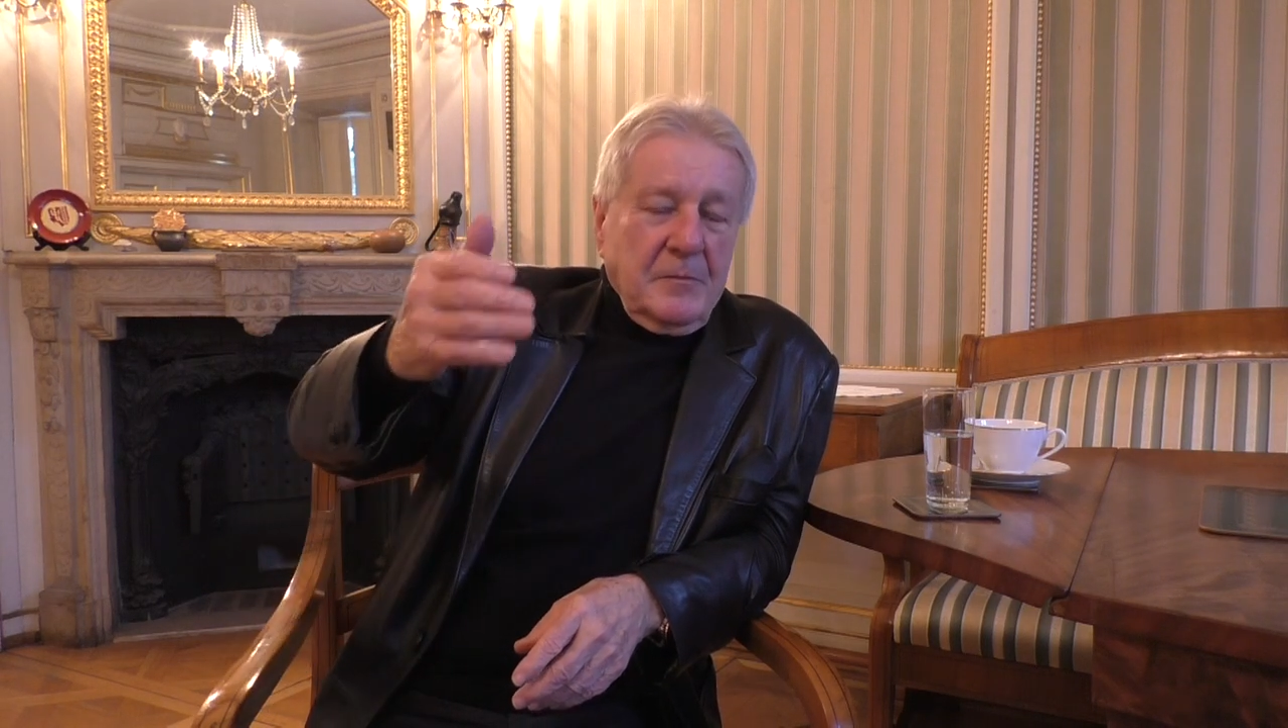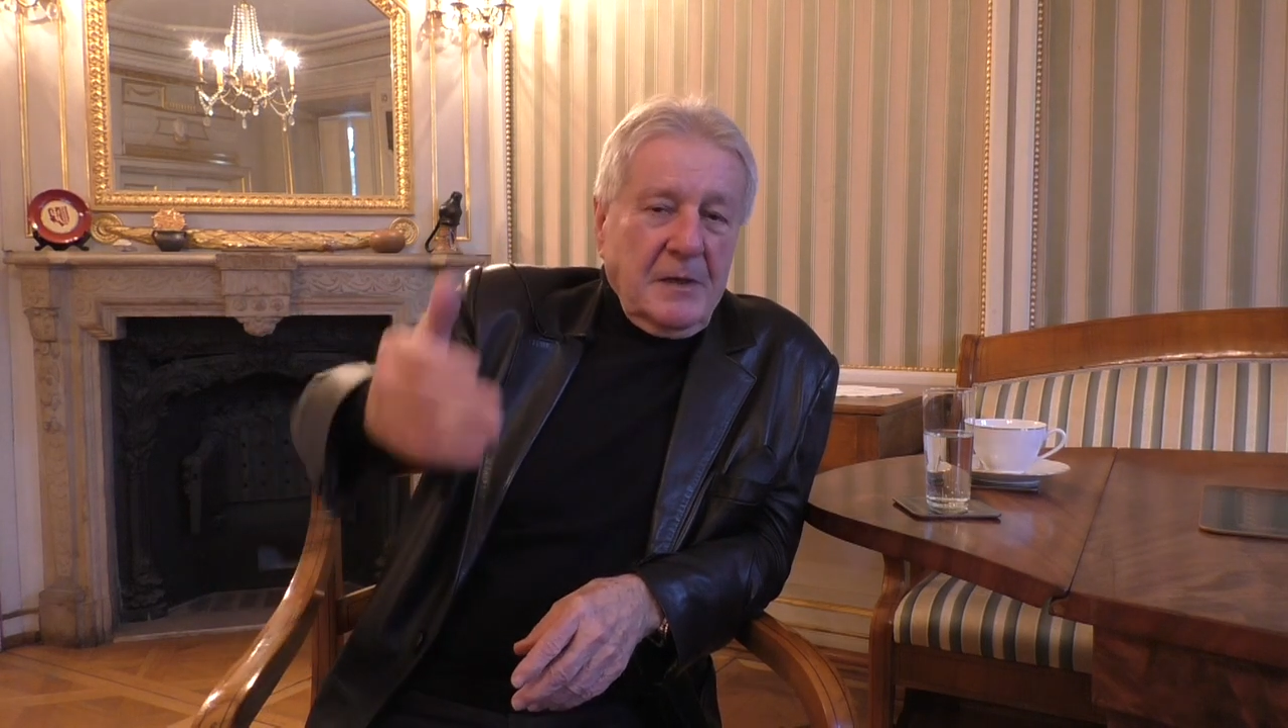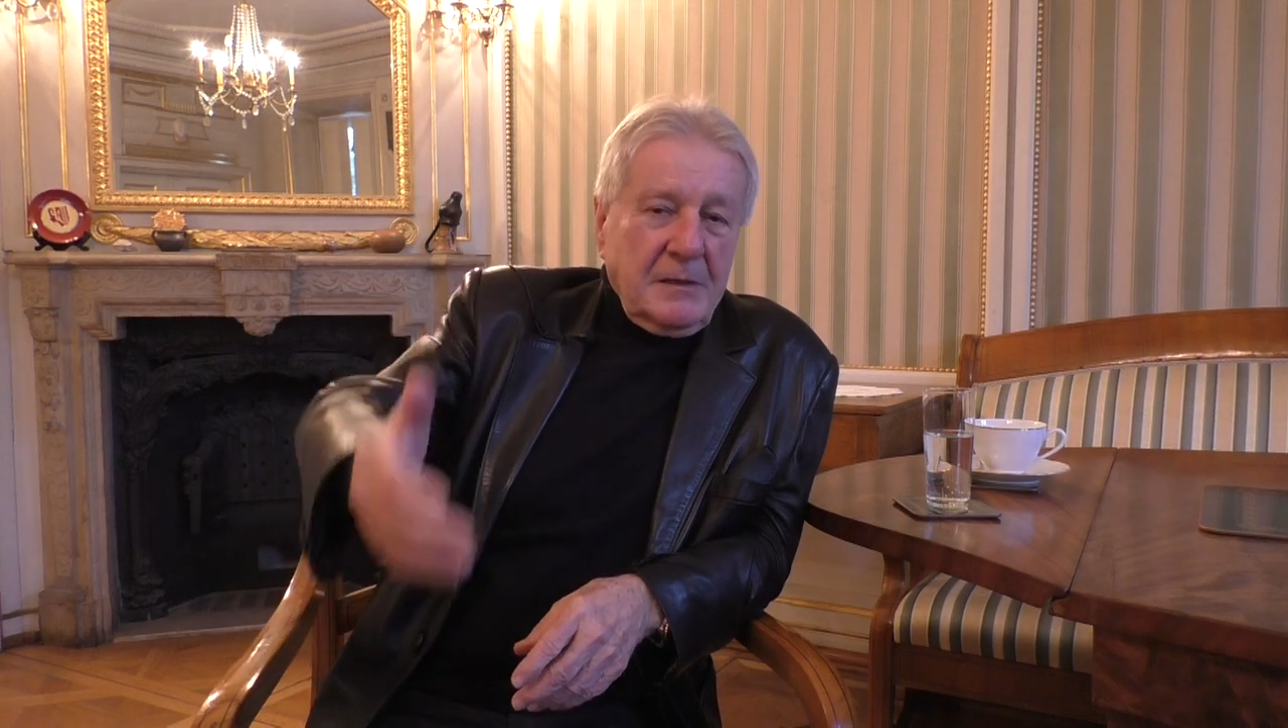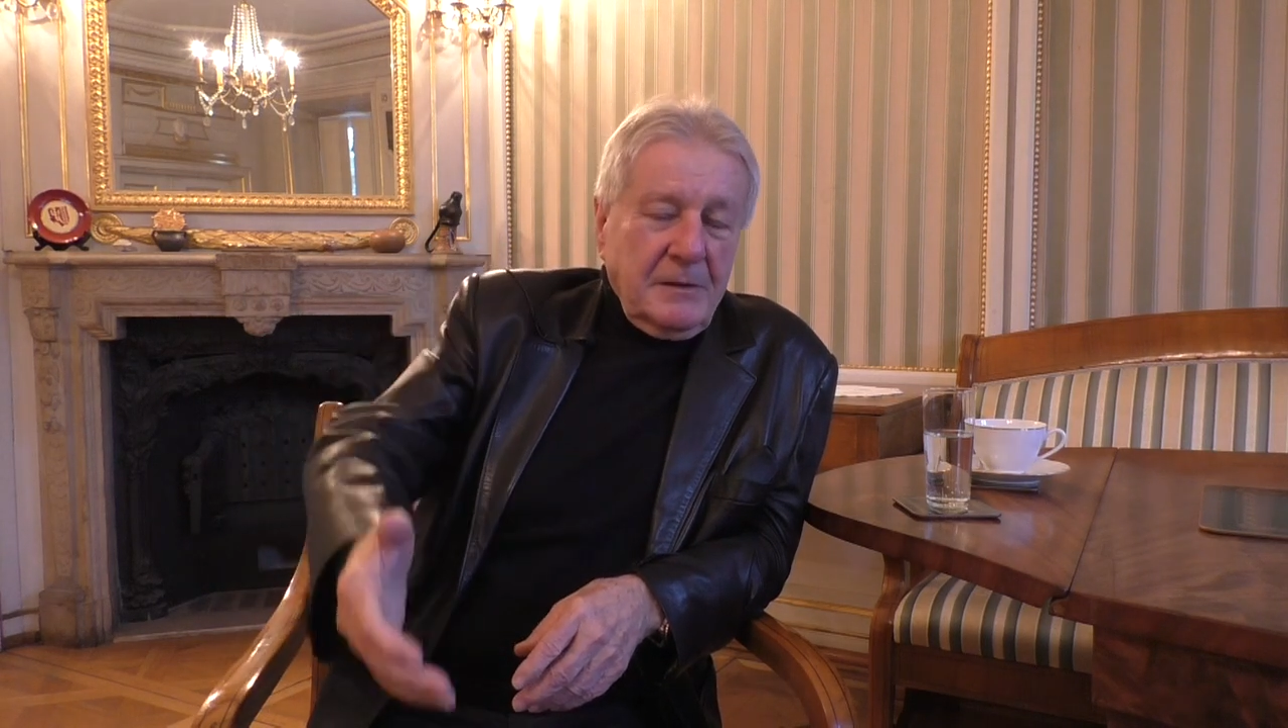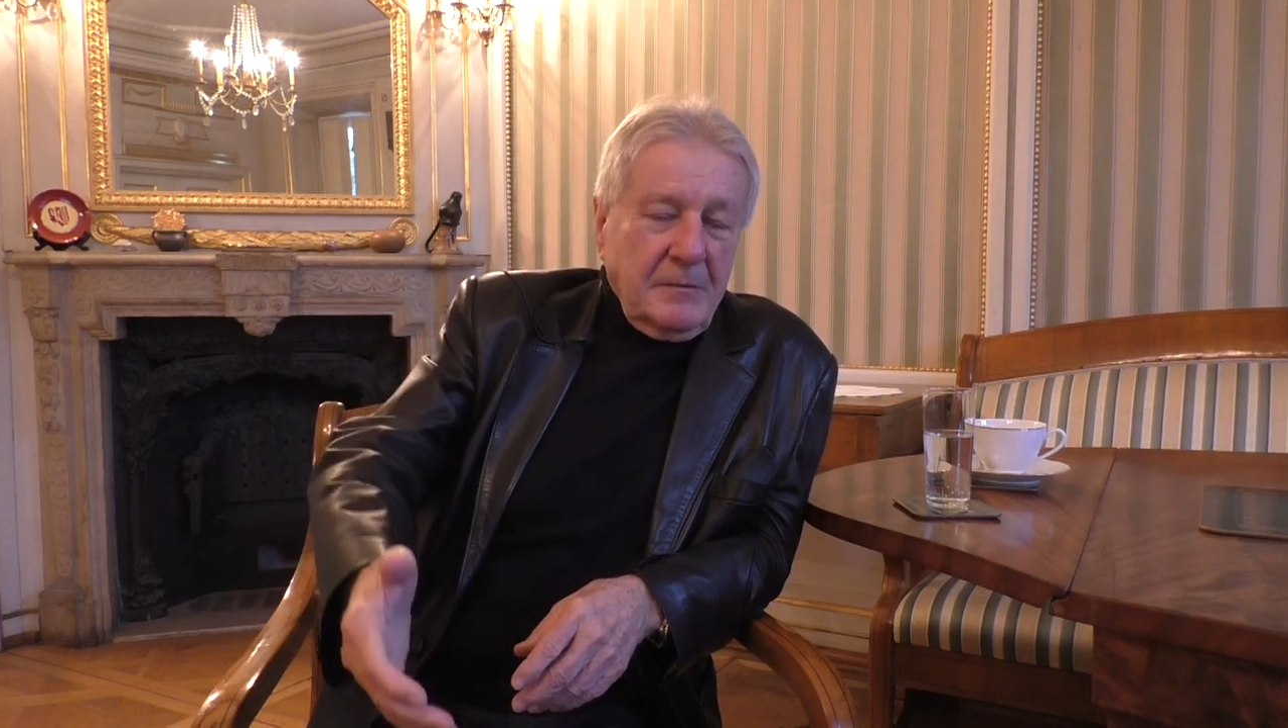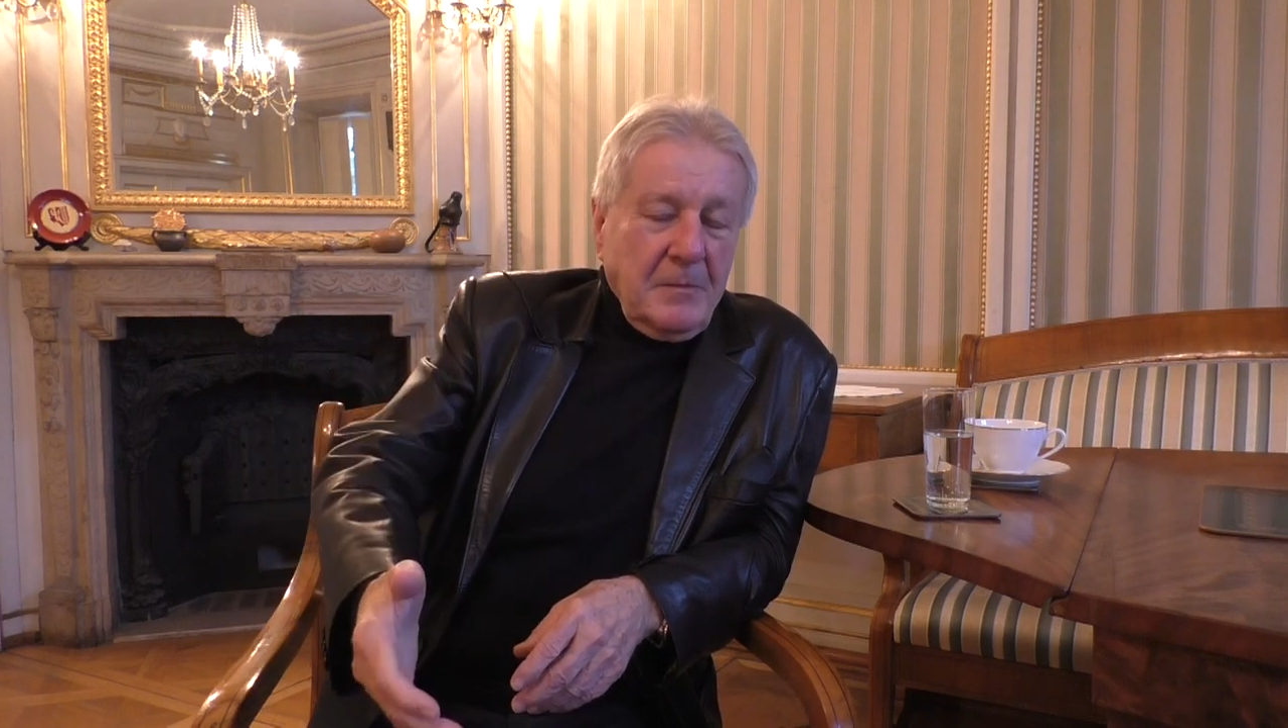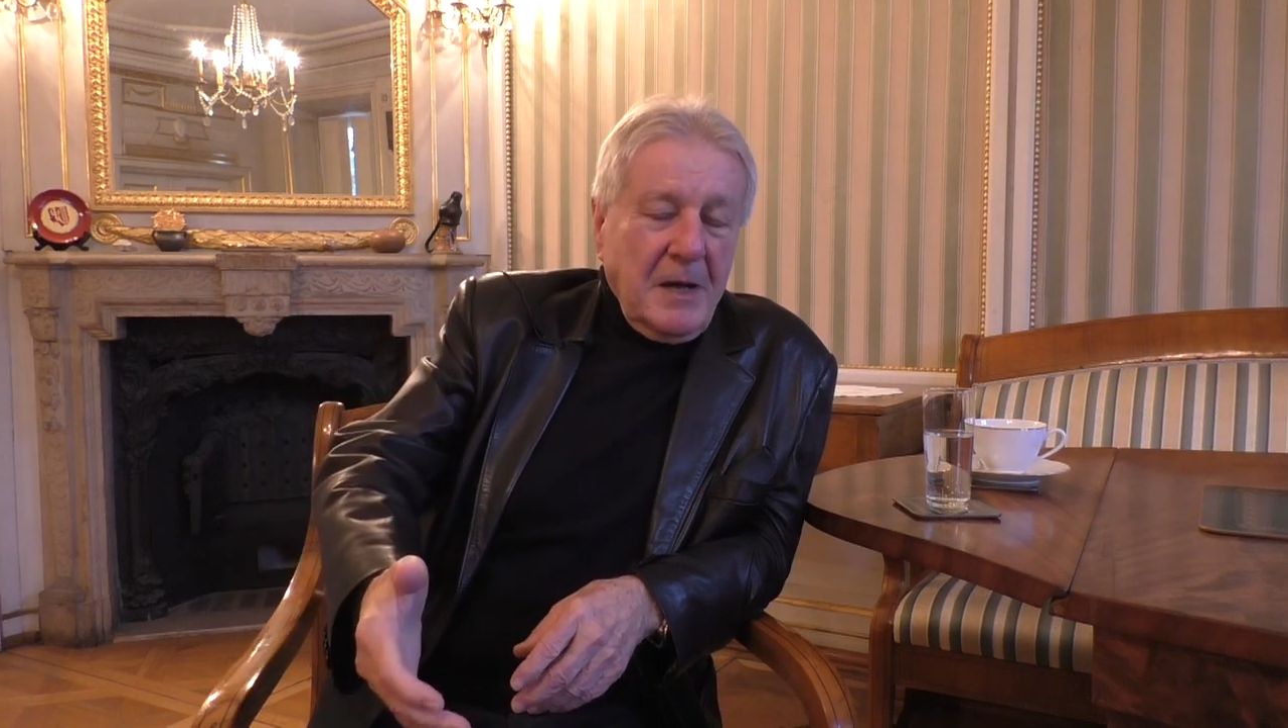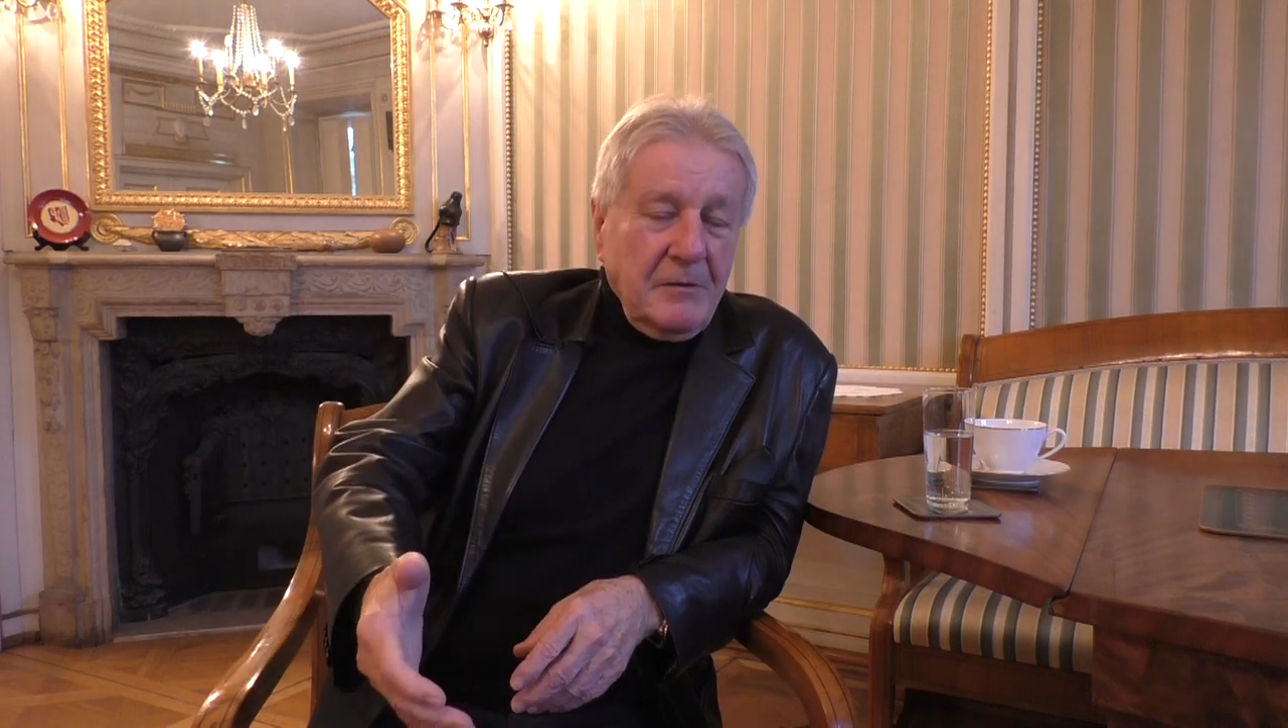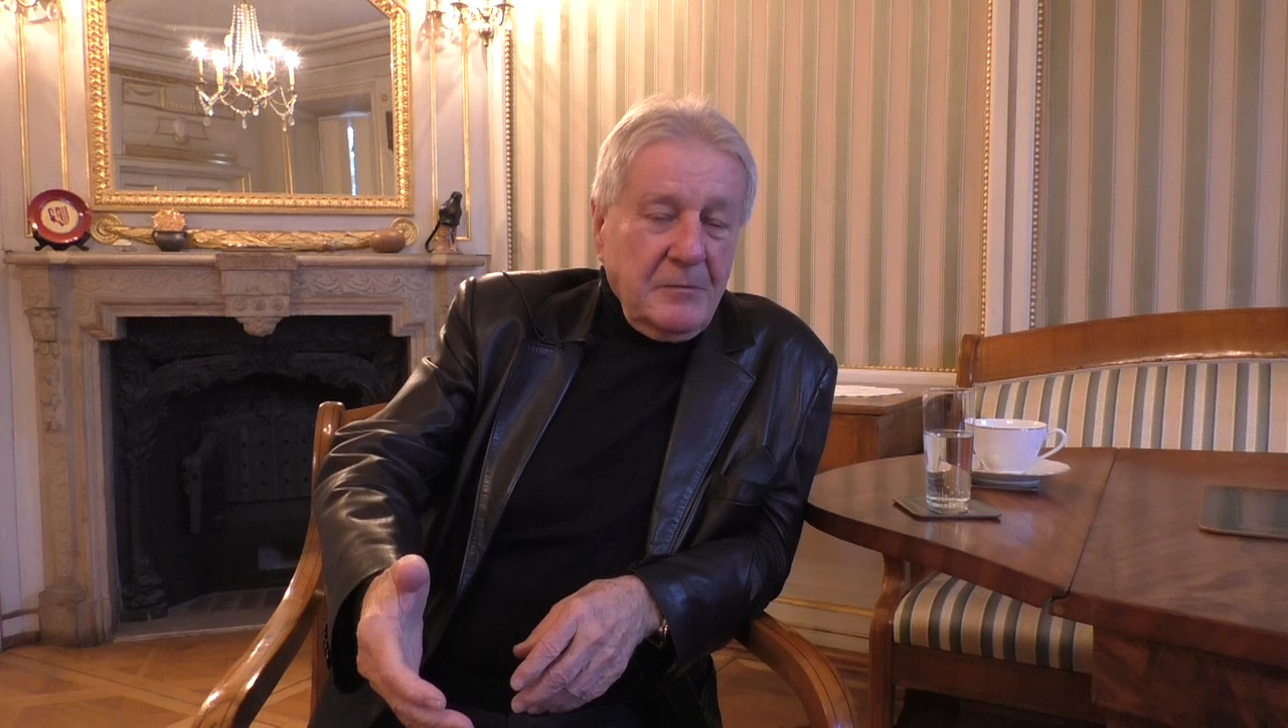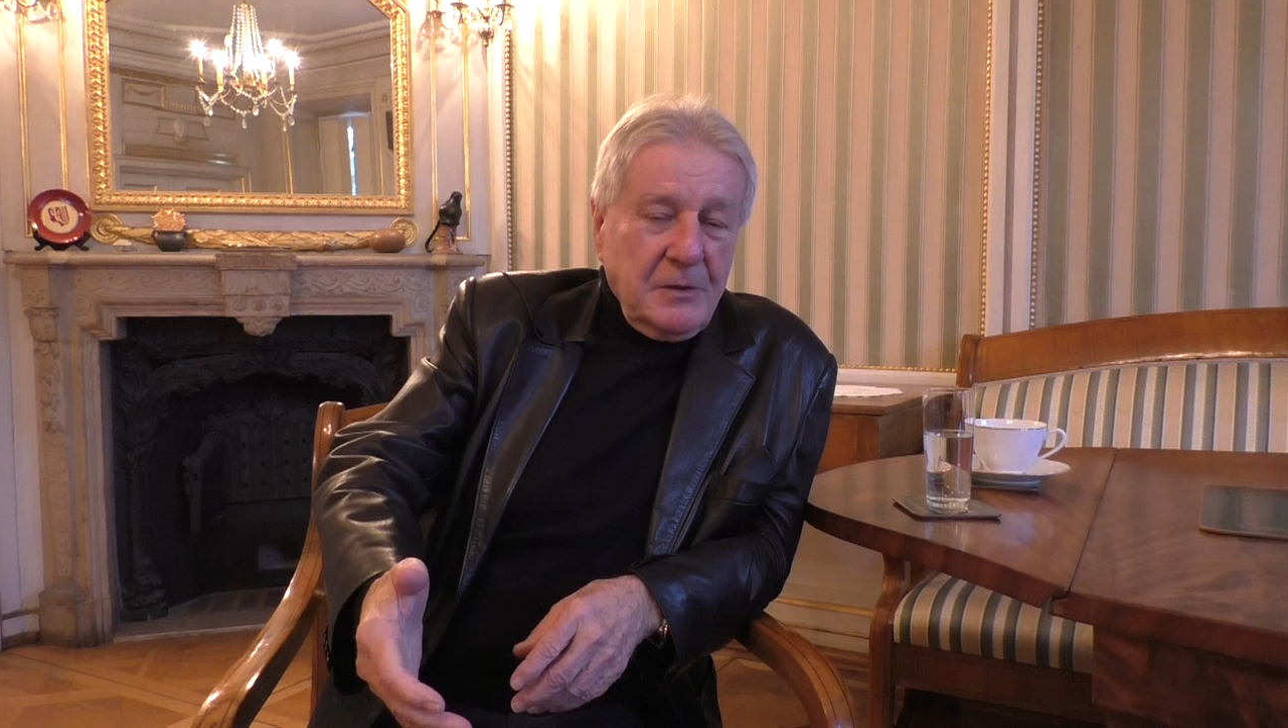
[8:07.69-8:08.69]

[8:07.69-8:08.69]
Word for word: własne małe